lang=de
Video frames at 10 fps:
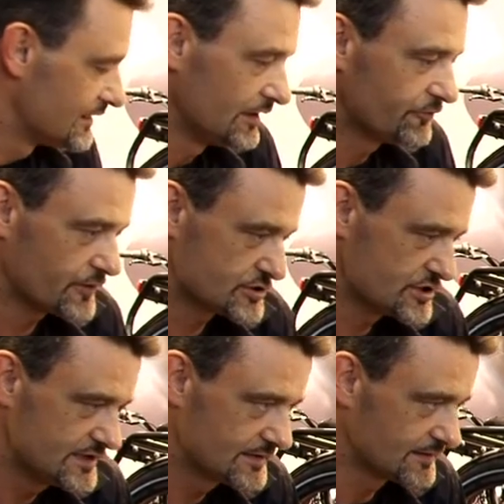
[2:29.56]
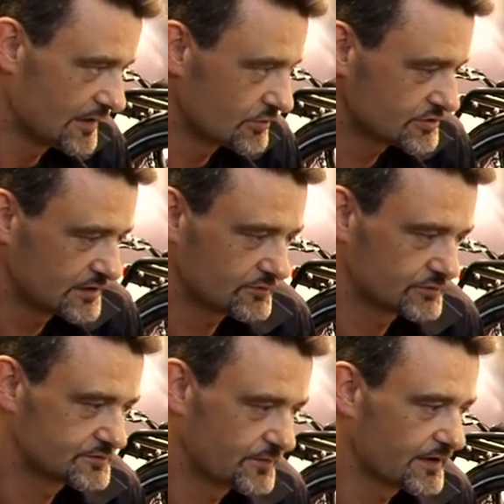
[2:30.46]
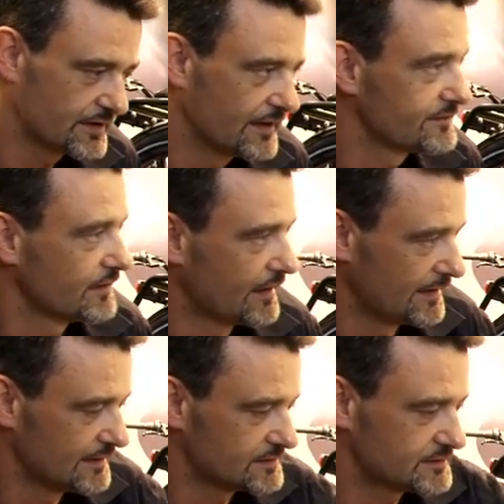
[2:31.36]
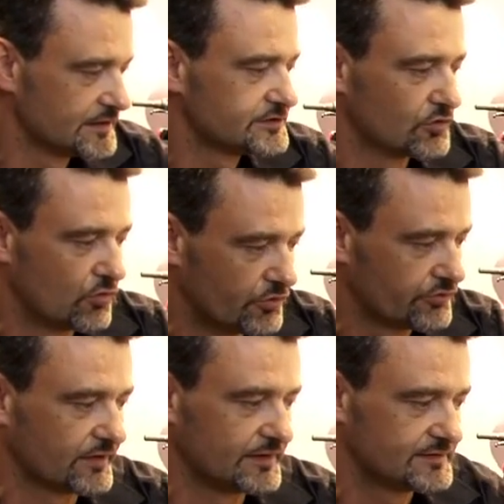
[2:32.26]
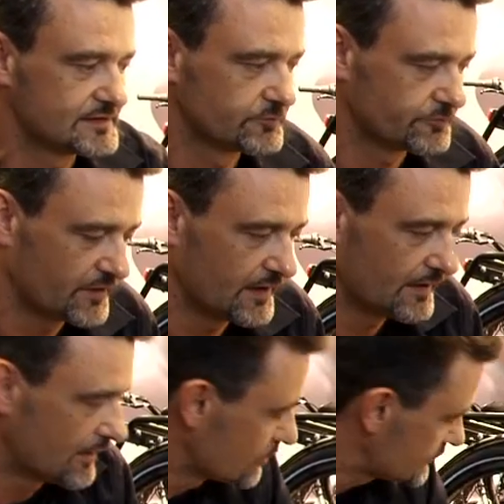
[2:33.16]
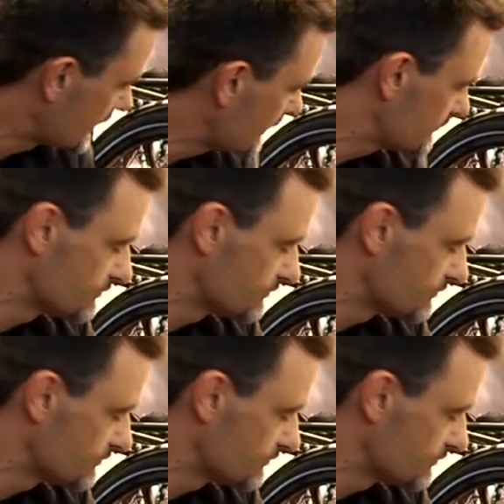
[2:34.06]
in verschiedenen Ausstattungsvarianten erhältlich und in diesem Fall auch dann